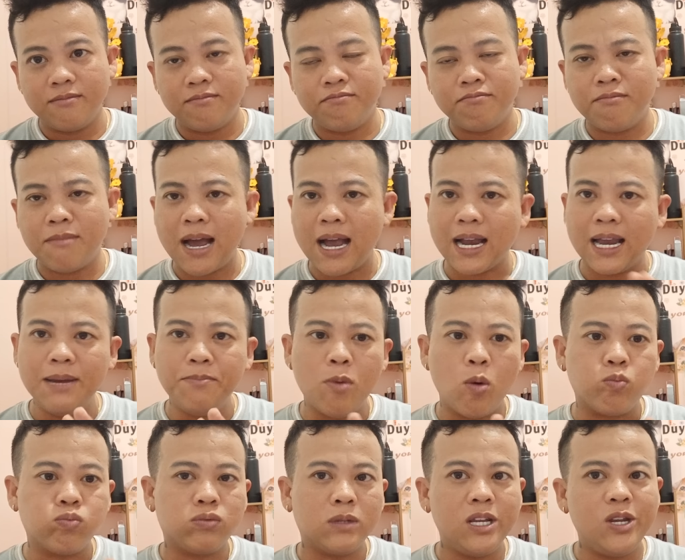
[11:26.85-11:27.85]
mà cái
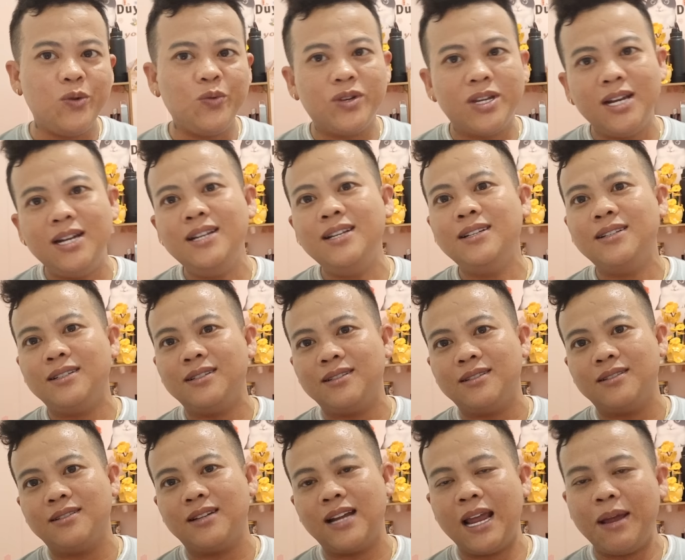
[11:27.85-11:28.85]
mục tiêu chính
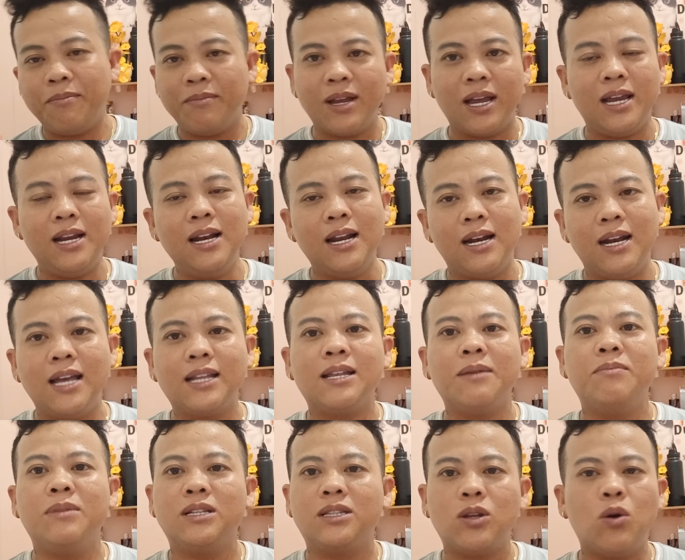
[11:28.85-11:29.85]
em nghĩ là lê
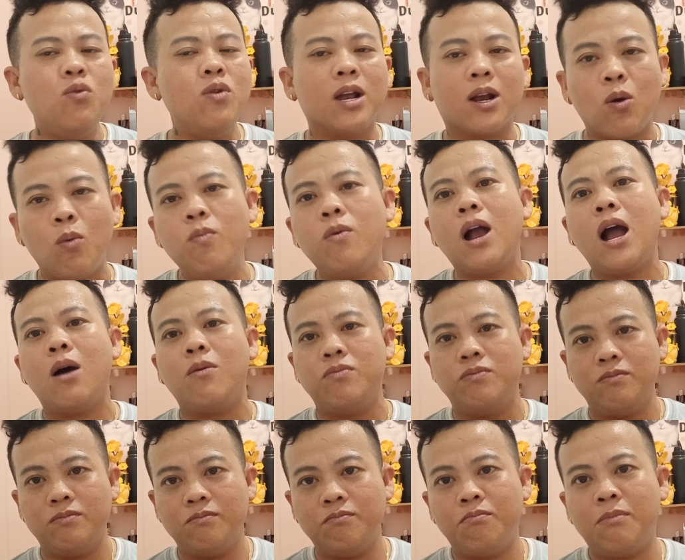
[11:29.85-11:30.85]
thanh minh tú thì cũng không
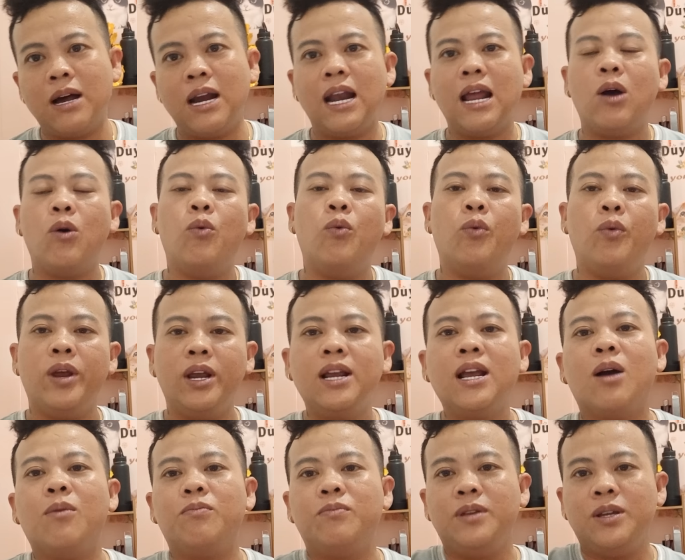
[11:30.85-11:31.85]
mà là nguyễn
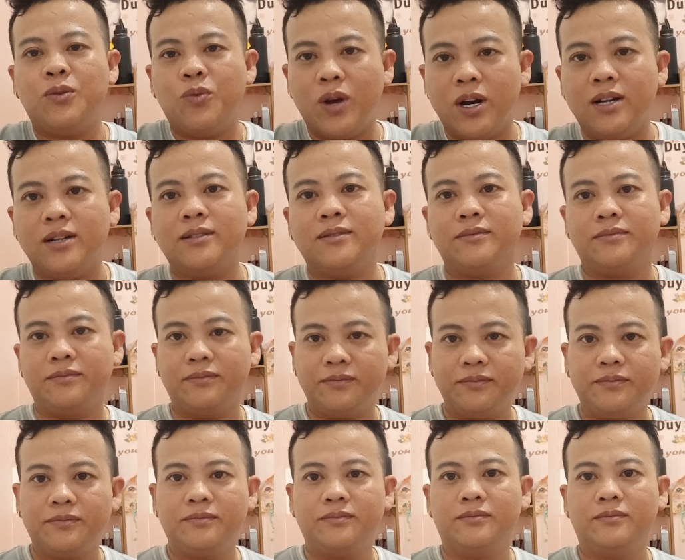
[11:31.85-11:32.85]
ngọc như quỳnh
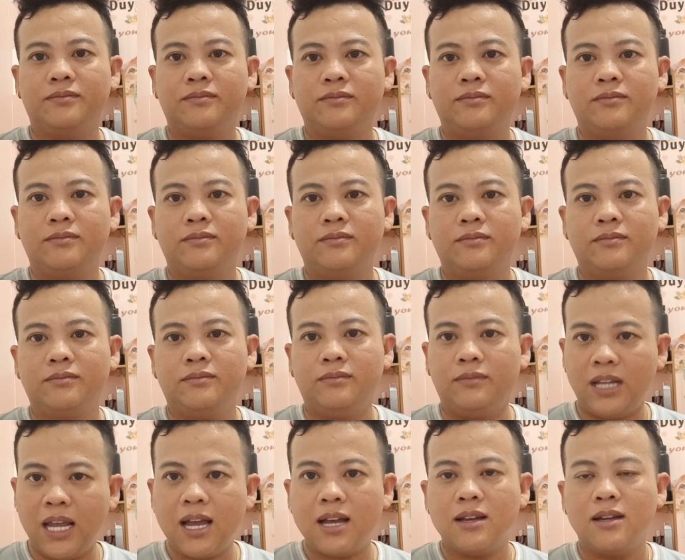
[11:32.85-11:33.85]

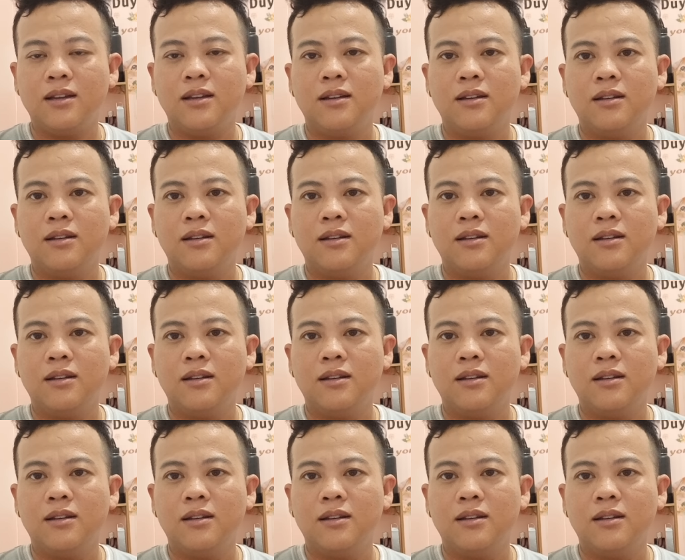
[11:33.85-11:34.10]
nha